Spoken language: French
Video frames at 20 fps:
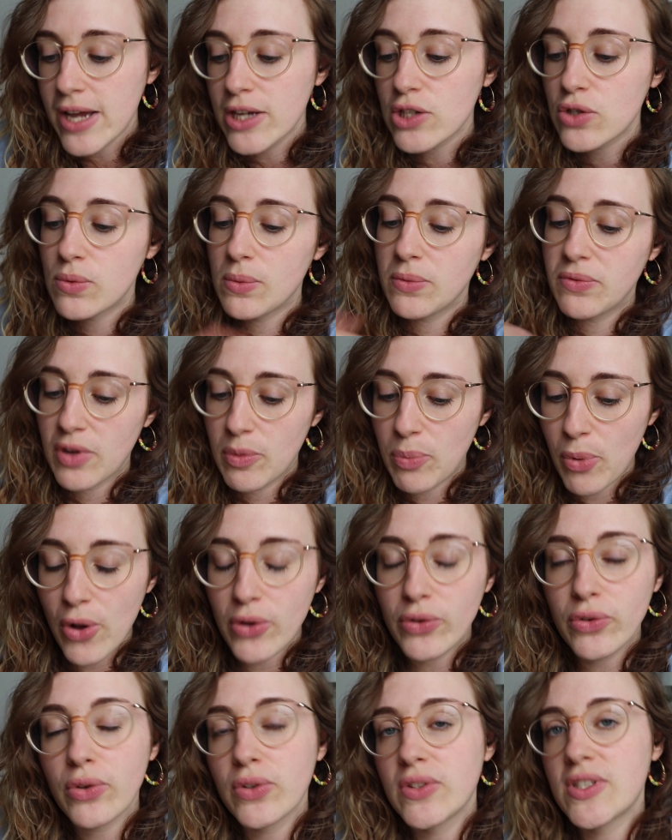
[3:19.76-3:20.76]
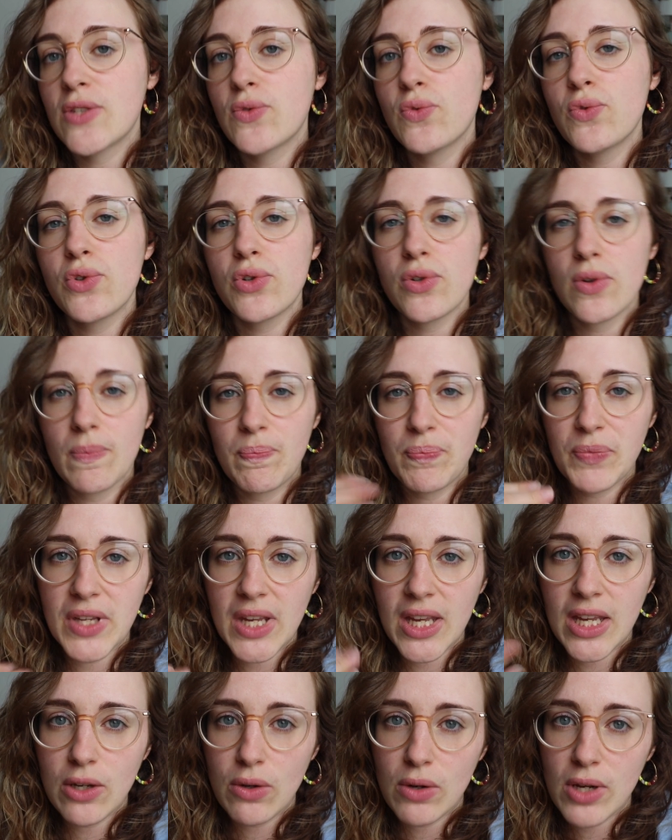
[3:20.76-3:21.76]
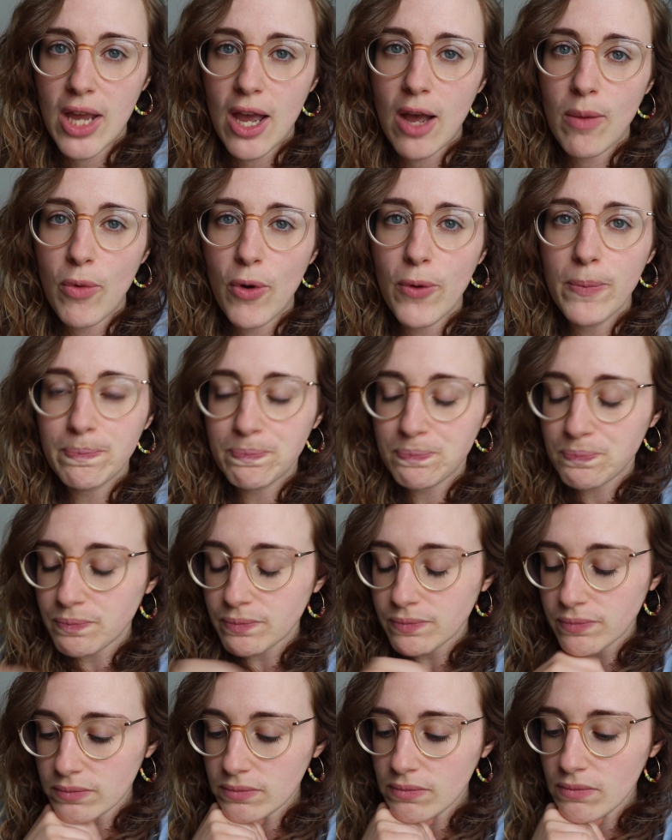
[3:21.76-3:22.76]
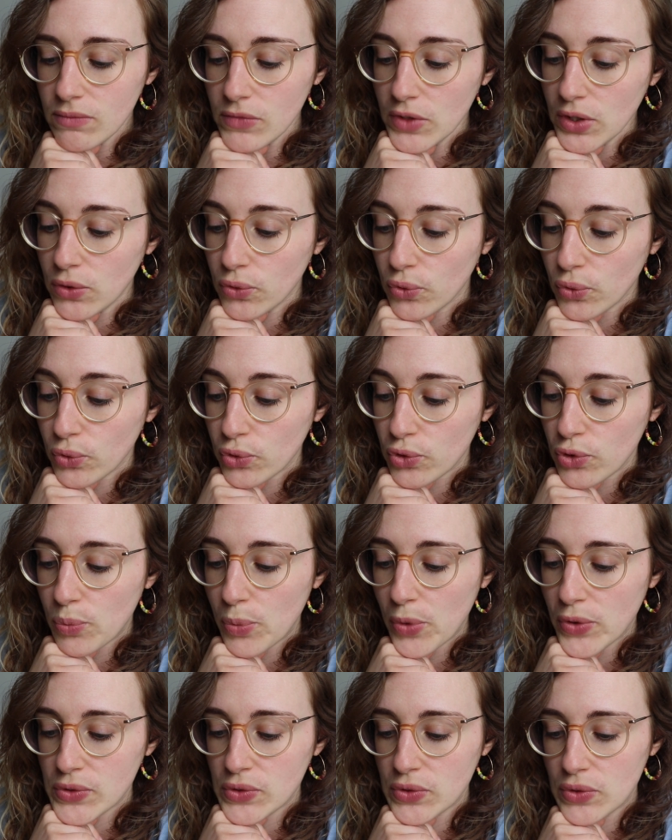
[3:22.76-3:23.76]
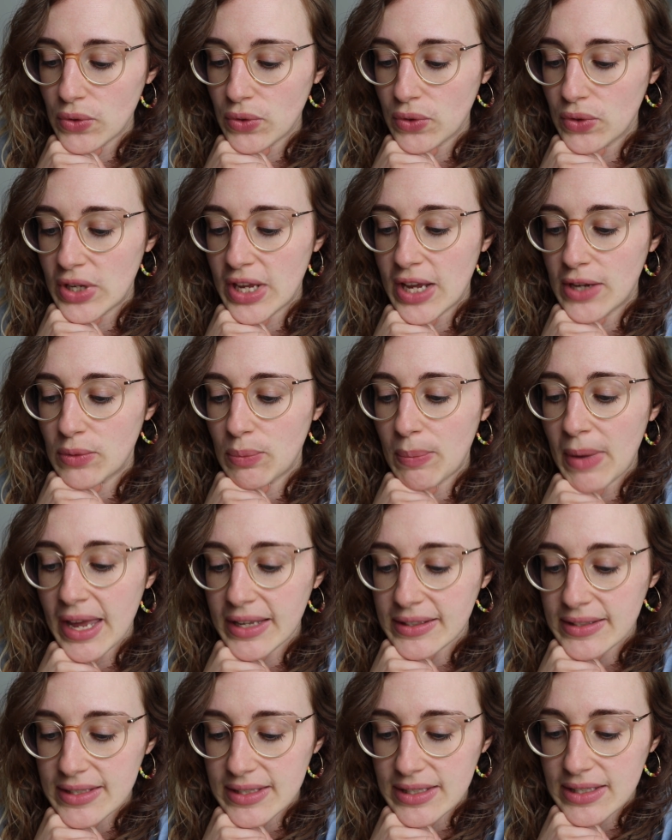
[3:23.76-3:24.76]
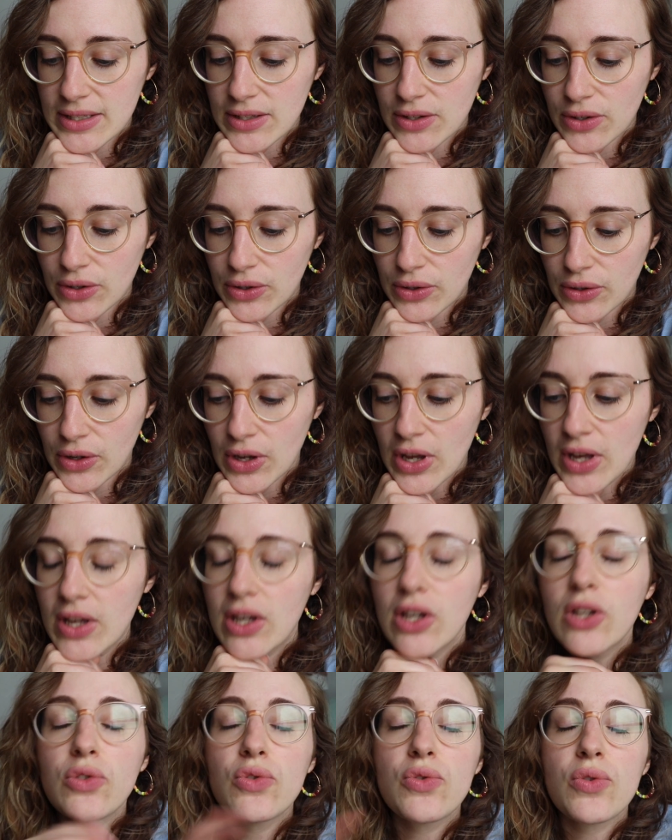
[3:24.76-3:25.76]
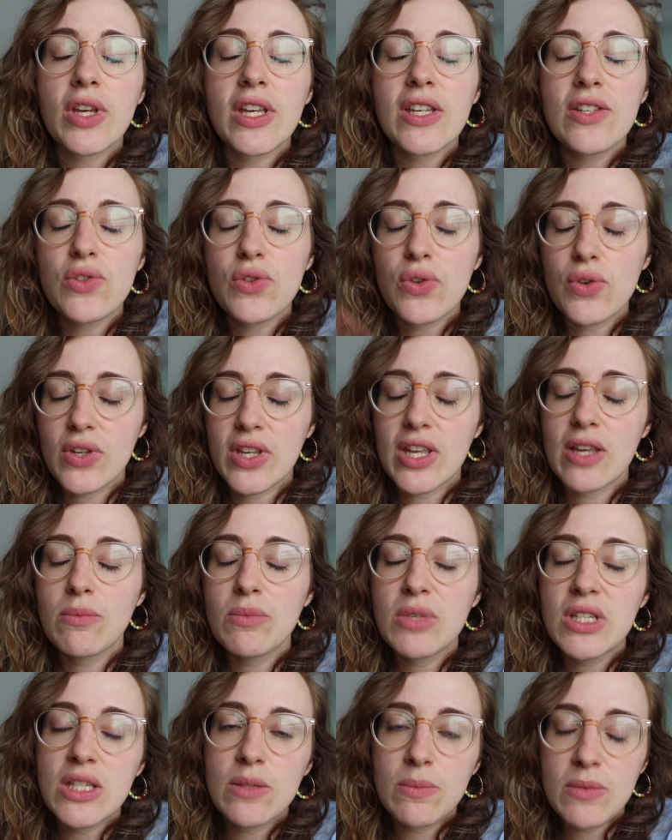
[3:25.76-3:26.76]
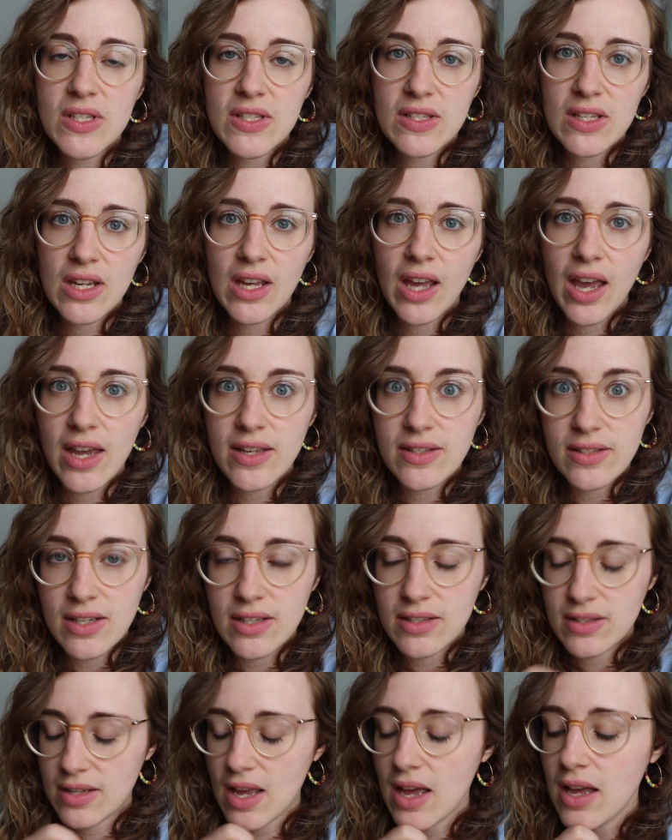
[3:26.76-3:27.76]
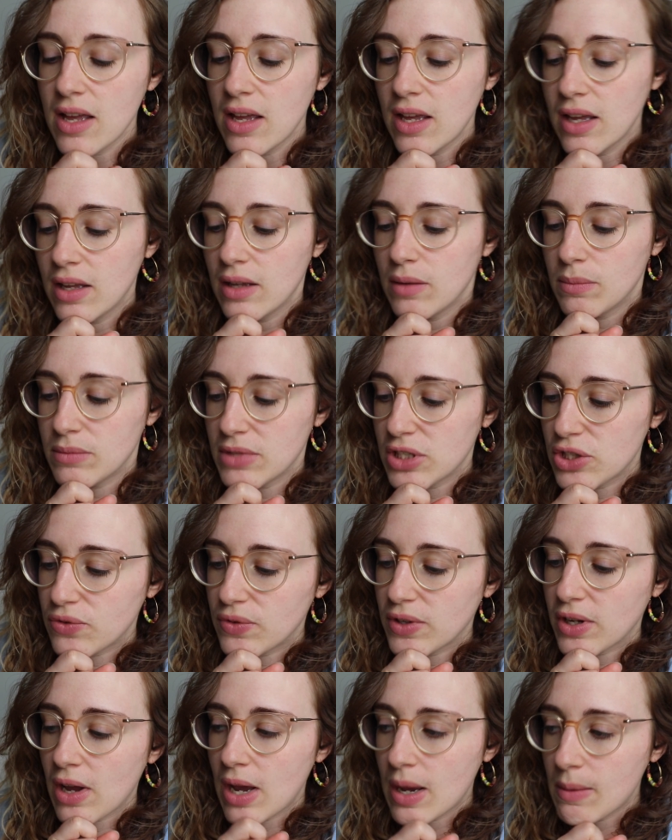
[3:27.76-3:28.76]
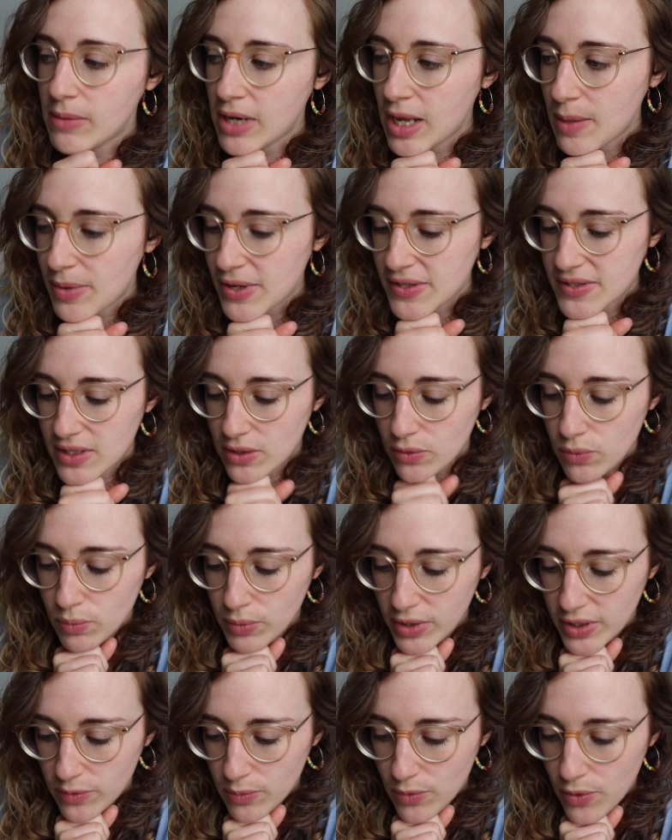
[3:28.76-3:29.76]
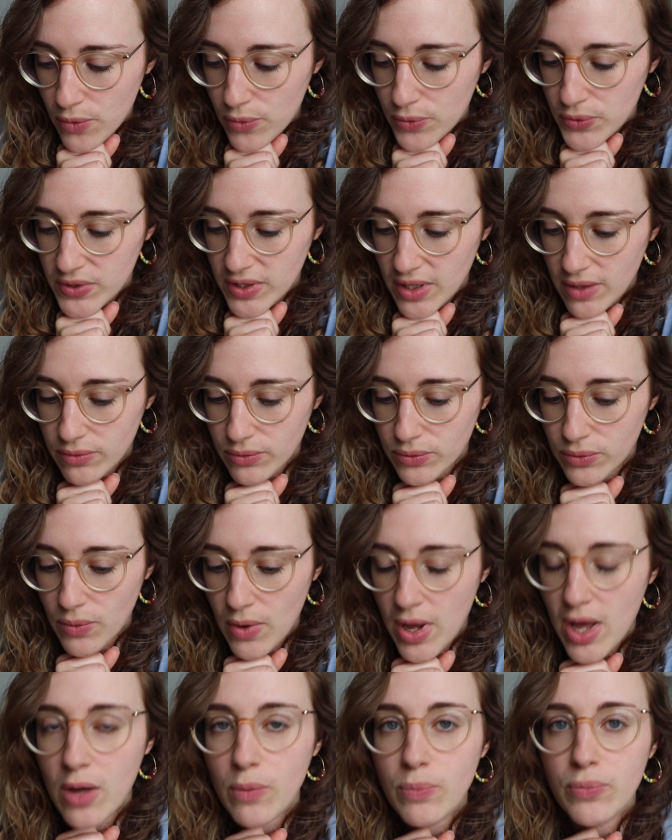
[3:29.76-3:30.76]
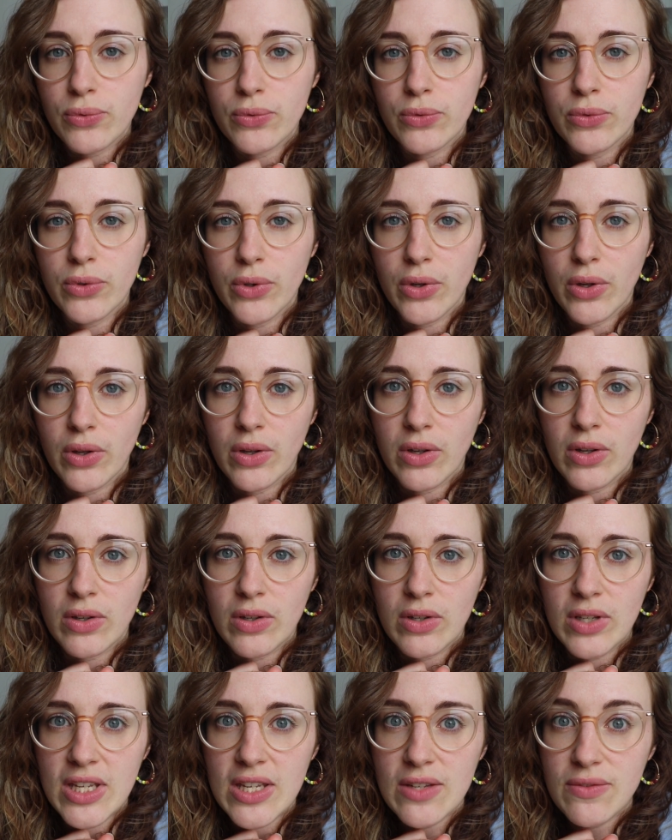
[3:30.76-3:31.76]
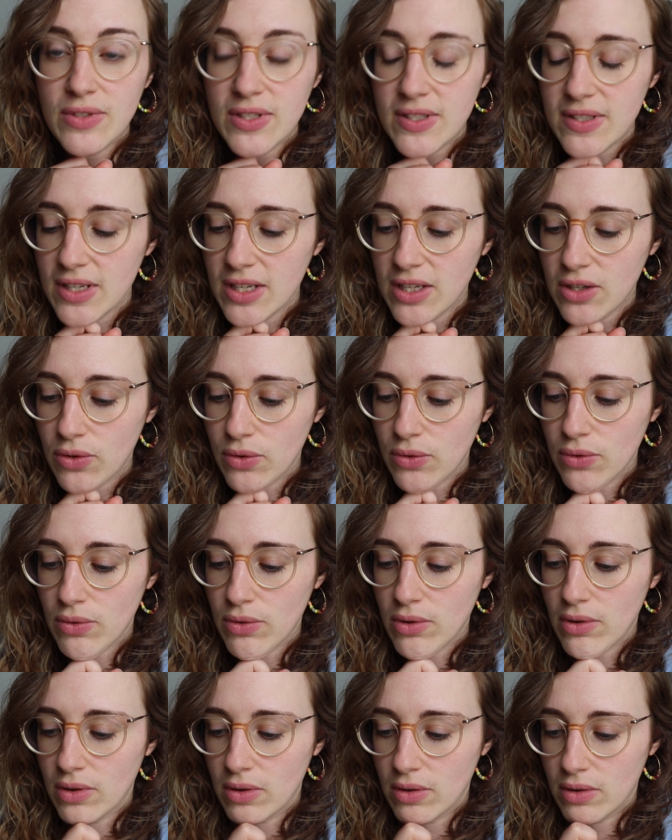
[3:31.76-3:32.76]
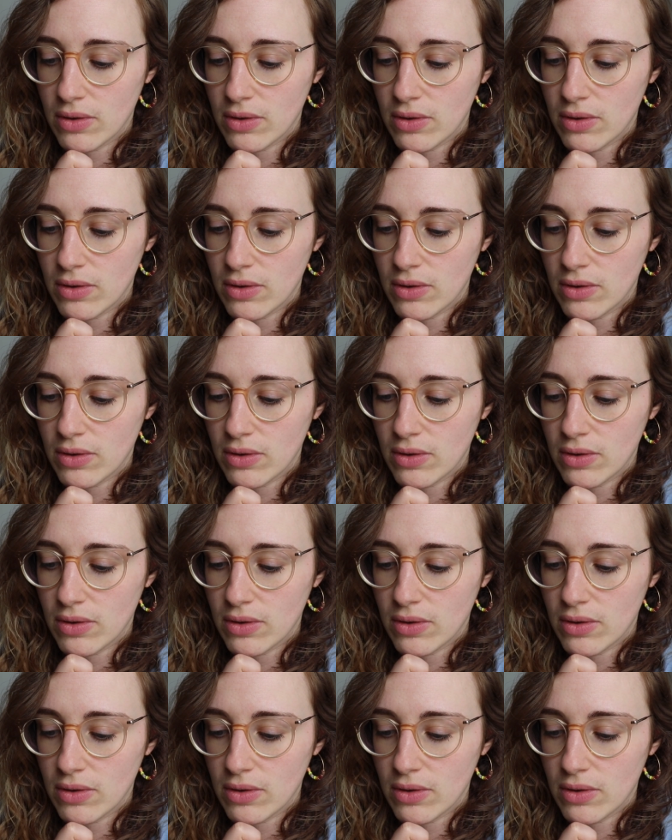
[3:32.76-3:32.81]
Je lui fais prendre des douches régulièrement, donc je pense qu'il y a une partie euh, du risque qui est minimisée grâce à ça, mais je vais quand même la passer complètement au savon noir pour éviter que